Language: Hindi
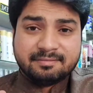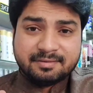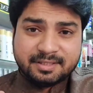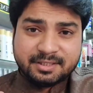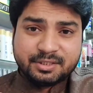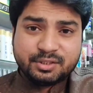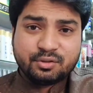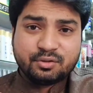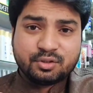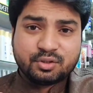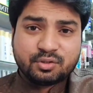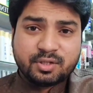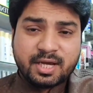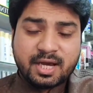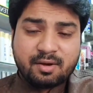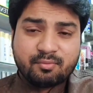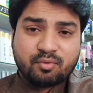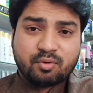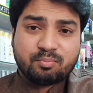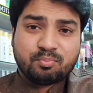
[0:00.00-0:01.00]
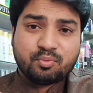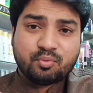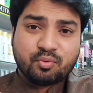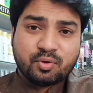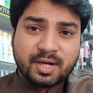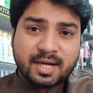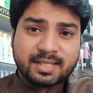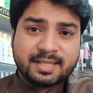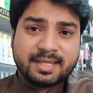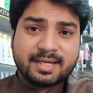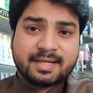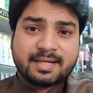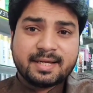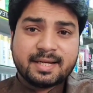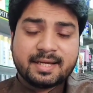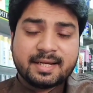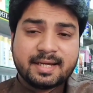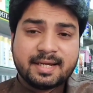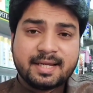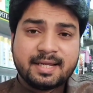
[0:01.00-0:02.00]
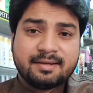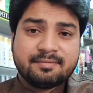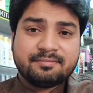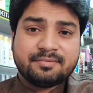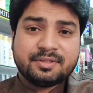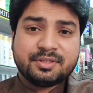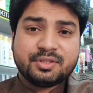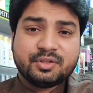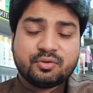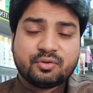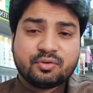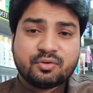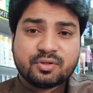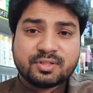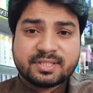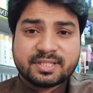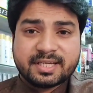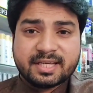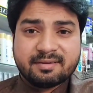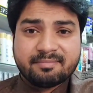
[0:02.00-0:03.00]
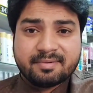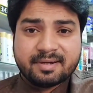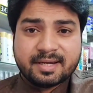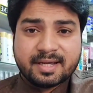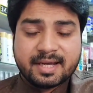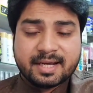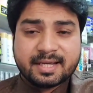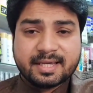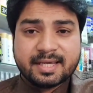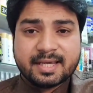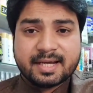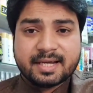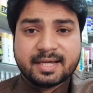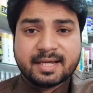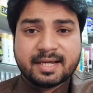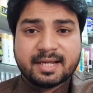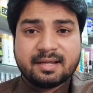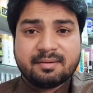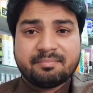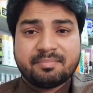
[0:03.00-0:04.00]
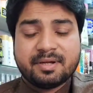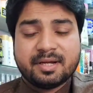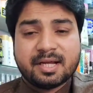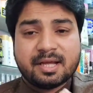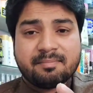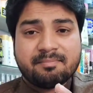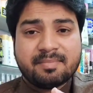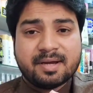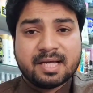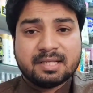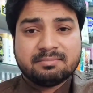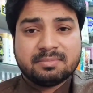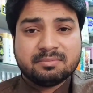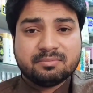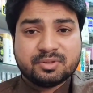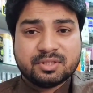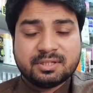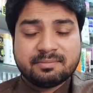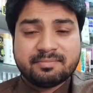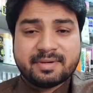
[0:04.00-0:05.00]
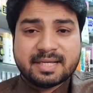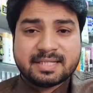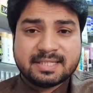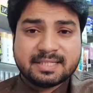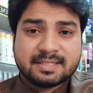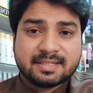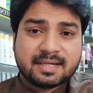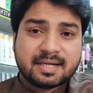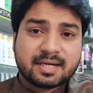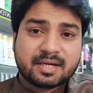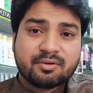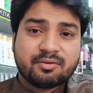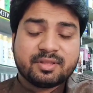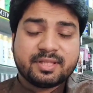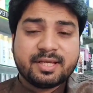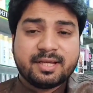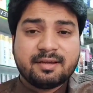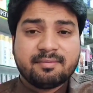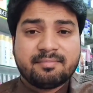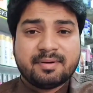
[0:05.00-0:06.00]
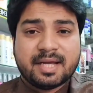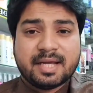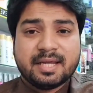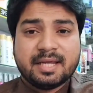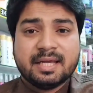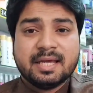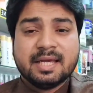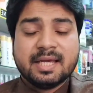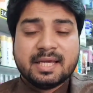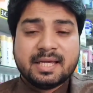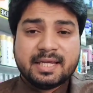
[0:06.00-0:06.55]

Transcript: वीडियो जो है वो पूरा देखा करें वीडियो को स्किप ना किया करें फिर आप बाद में मुझे मैसेज कर रहे होते हैं कि भाई